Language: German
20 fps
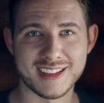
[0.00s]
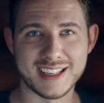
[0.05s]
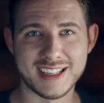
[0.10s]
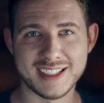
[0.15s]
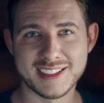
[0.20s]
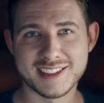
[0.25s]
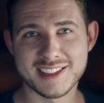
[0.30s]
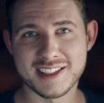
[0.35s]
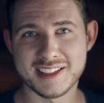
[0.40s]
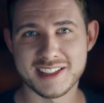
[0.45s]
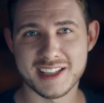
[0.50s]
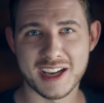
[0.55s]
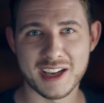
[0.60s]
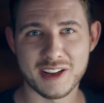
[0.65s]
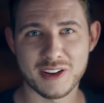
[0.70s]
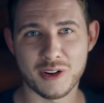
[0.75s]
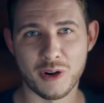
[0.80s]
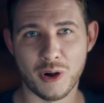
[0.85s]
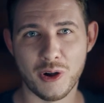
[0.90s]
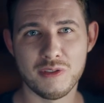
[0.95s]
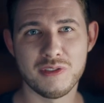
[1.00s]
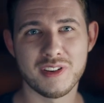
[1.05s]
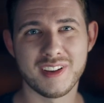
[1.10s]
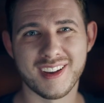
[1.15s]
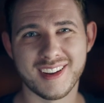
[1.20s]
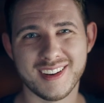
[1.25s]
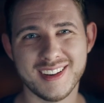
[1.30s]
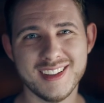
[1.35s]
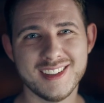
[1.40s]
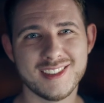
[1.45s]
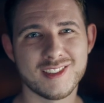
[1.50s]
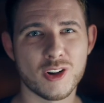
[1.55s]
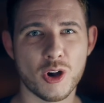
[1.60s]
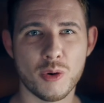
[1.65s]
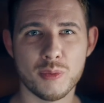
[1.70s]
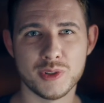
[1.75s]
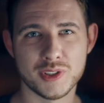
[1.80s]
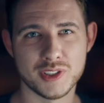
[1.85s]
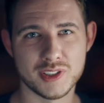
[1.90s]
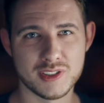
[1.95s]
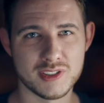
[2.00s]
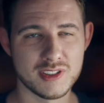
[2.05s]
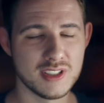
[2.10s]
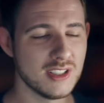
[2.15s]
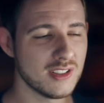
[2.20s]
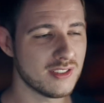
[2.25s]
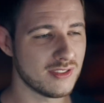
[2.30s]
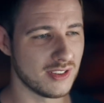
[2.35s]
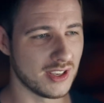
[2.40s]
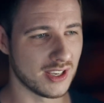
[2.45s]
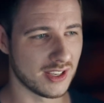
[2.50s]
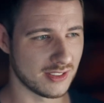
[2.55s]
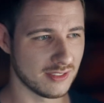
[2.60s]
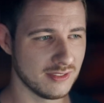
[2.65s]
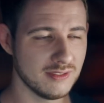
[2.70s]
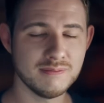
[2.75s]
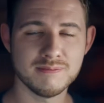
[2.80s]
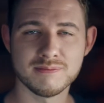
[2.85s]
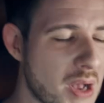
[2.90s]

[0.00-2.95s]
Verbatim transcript: in letzter Zeit häufiger nicht kommuniziert werden.